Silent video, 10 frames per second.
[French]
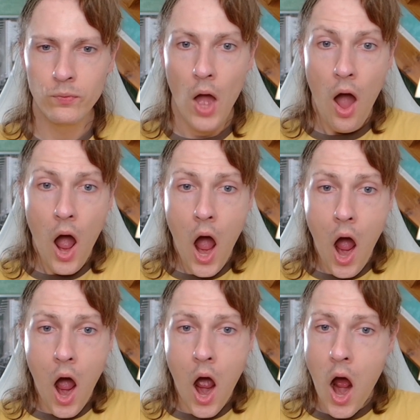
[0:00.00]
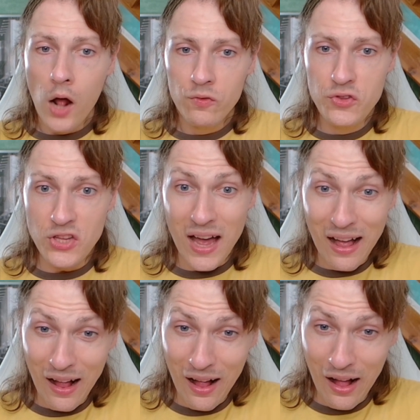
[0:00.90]
Oh
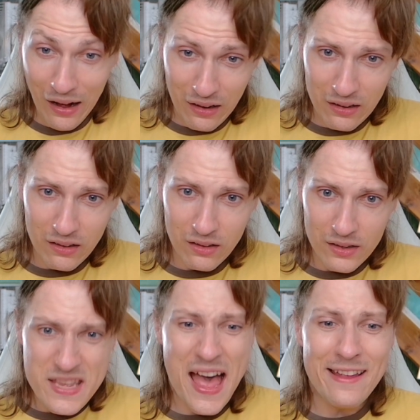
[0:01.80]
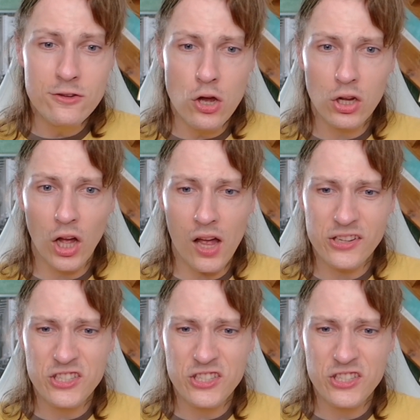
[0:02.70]
non Il y a deux grands